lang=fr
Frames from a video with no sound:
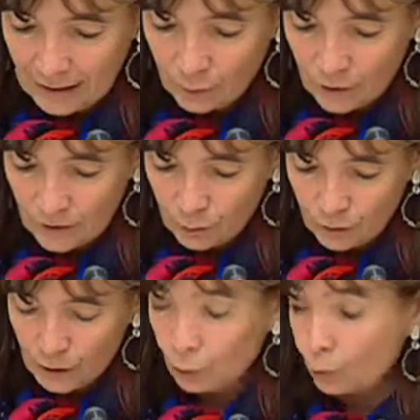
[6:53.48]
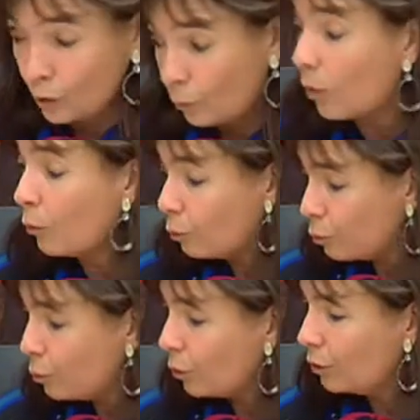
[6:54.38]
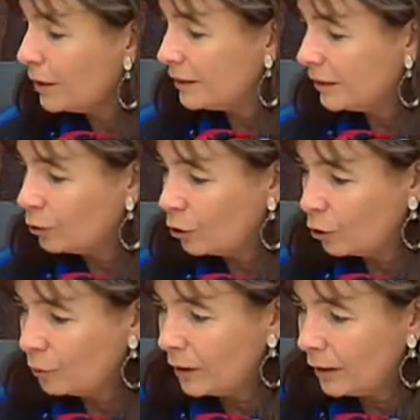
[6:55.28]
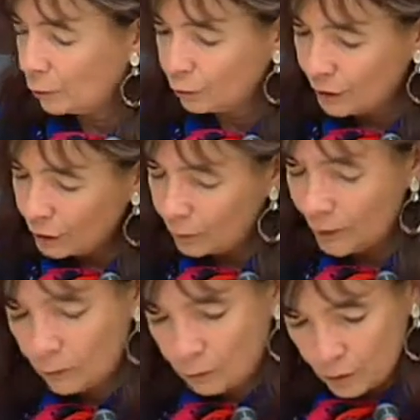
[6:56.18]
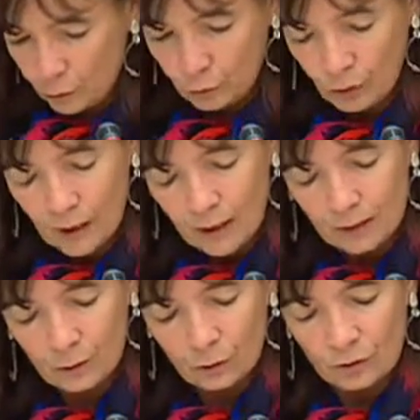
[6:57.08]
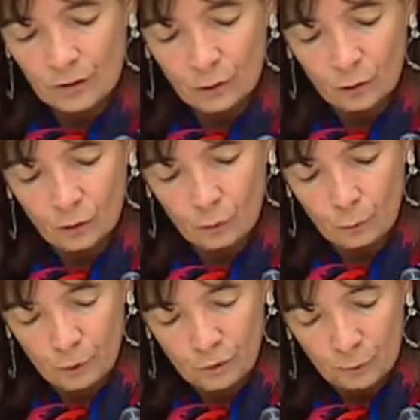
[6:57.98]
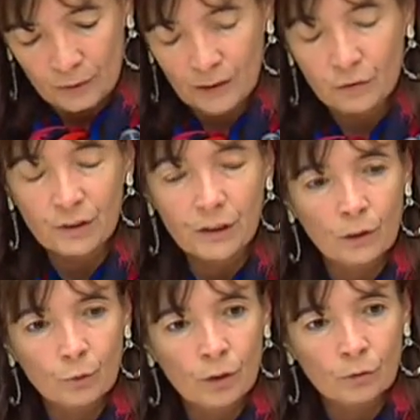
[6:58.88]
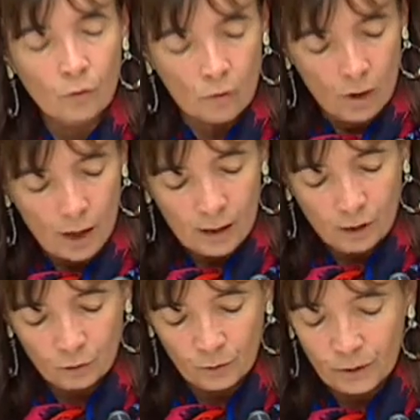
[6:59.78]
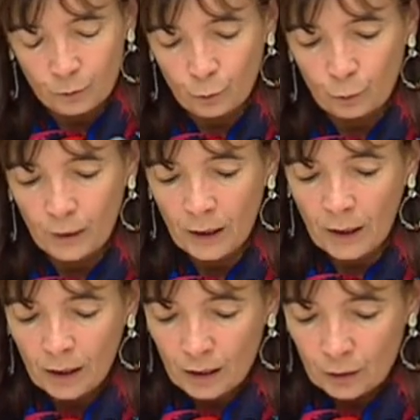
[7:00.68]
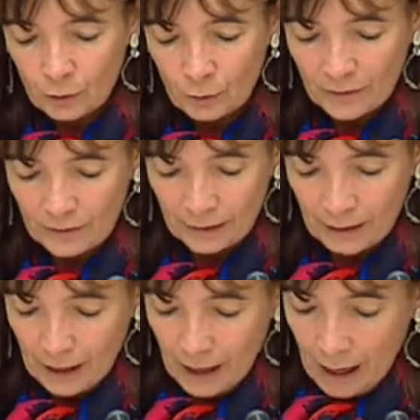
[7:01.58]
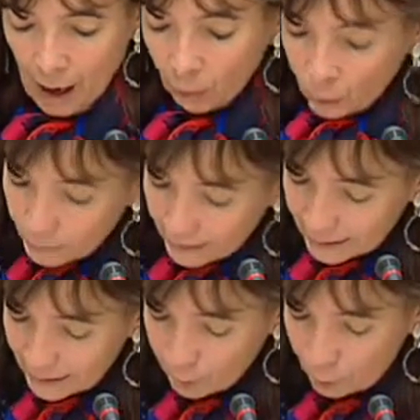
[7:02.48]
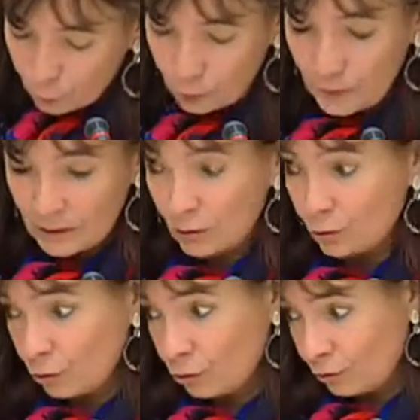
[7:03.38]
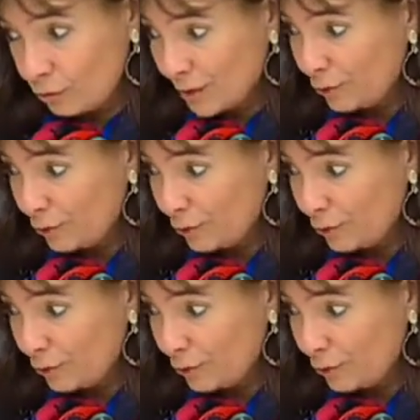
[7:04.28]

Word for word: d'avoir ces outils, notamment pour euh, les secteurs comme l'aéronautique, même bien sûr si d'autres secteurs euh, peuvent en bénéficier, et nous l'avons euh, largement développé ce matin. Encore merci pour votre présence. Je vous laisse